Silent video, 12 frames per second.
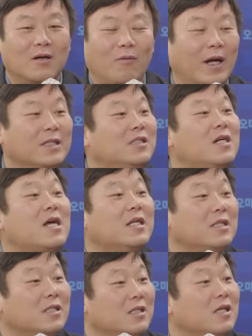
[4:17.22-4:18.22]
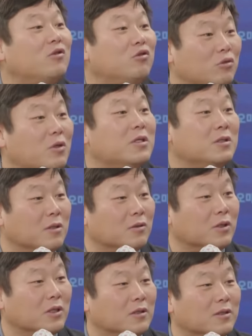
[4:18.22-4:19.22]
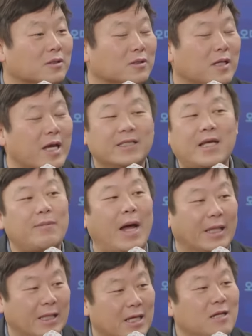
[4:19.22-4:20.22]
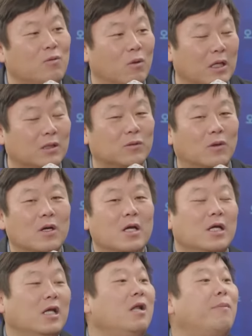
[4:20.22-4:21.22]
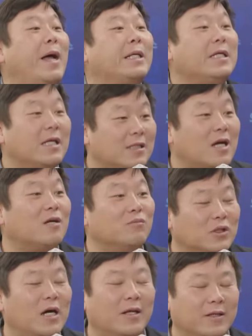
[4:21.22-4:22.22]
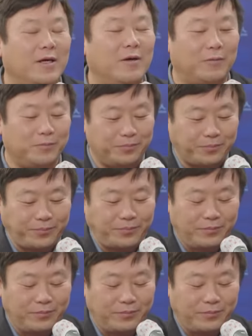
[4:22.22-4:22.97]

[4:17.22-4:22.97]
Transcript: 완전한 이해 충돌이인 거죠. 이런 그렇죠. 것은 행사하면 안 되는 권리죠. 일반이 행사하는 문제가 안 돼요. 음.